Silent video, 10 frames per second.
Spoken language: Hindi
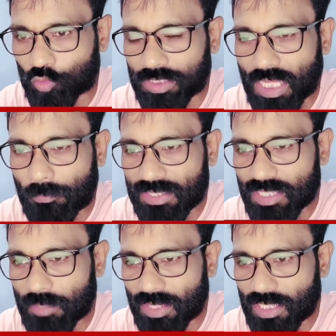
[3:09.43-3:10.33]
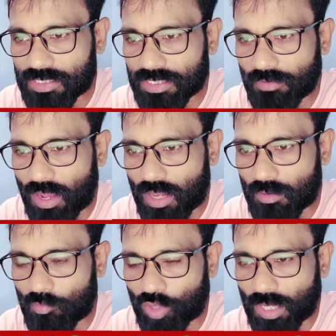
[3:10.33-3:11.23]
2015 में केजरीवाल
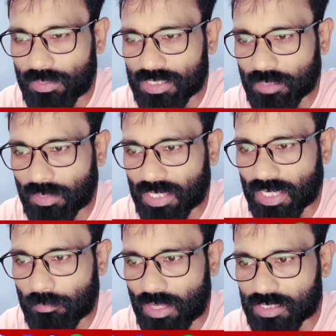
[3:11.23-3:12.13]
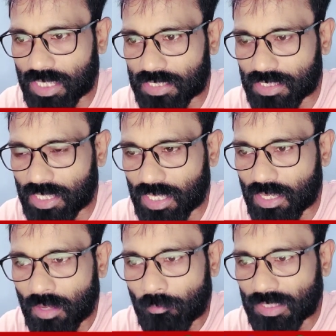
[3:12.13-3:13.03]
मुख्यमंत्री बनने के बाद कहते हैं
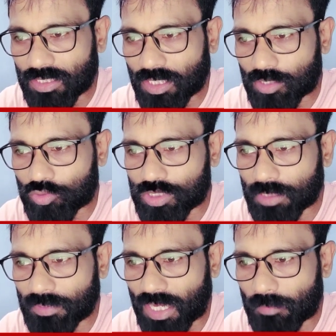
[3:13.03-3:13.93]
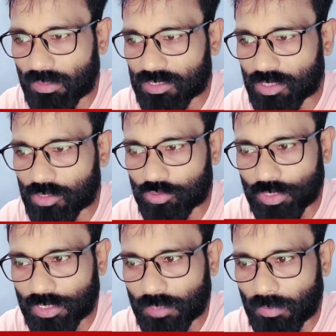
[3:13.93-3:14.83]
बंद कर दो सीबीआई बंद कर दो
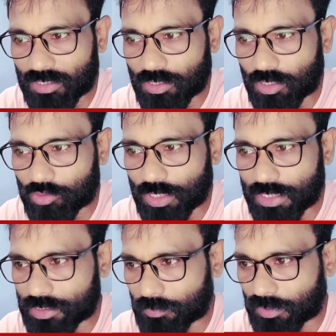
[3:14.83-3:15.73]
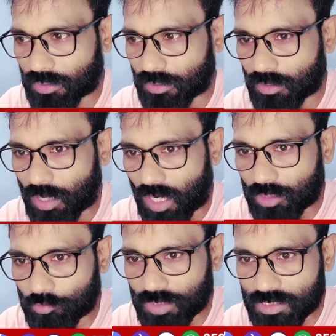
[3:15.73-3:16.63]
ईडी बंद कर दो एसीबी अगर
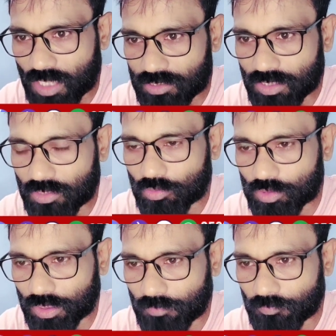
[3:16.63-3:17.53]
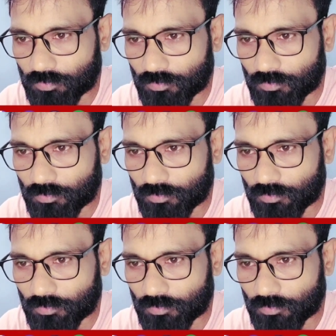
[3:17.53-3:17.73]
तुमसे जांच नहीं होती